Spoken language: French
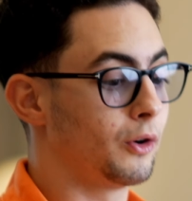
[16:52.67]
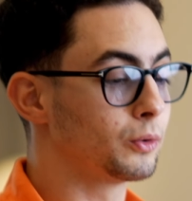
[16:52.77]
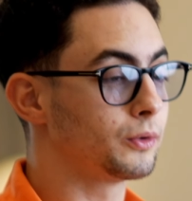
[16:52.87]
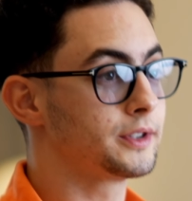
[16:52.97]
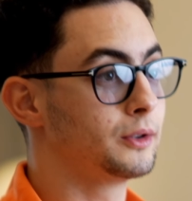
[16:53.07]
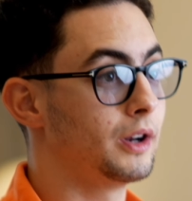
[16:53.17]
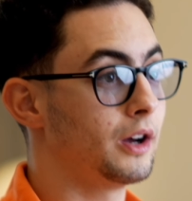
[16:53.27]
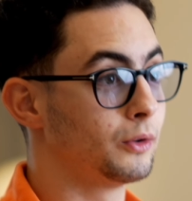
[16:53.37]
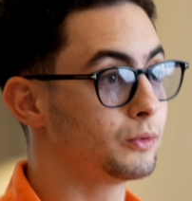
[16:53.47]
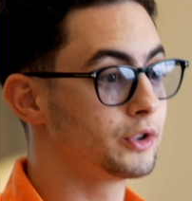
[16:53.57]
En comptant ces
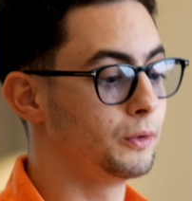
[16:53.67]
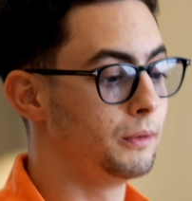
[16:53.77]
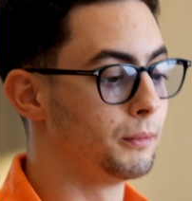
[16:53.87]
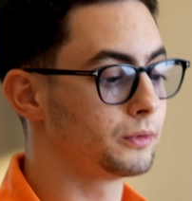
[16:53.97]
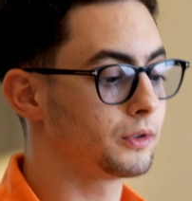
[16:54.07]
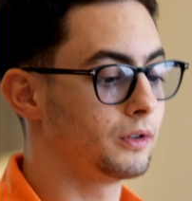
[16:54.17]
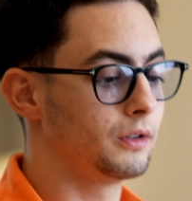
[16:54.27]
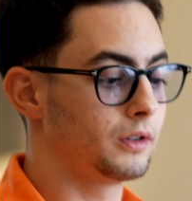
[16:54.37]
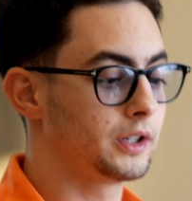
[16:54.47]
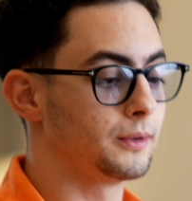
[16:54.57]
deux-là, en tout, j'ai 8 montres
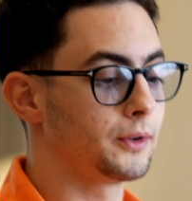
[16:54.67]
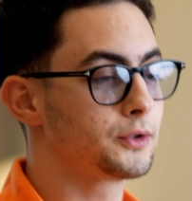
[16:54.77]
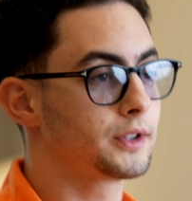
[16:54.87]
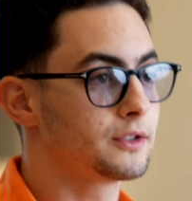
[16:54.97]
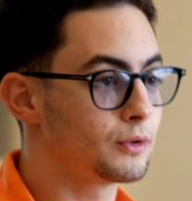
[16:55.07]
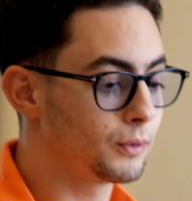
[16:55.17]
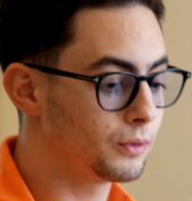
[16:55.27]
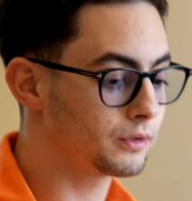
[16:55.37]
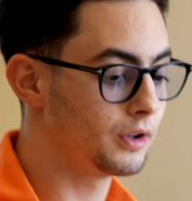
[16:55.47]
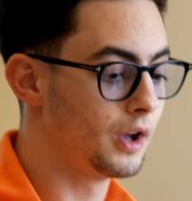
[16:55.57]
euh, qui sont enregistrées sur mon compte.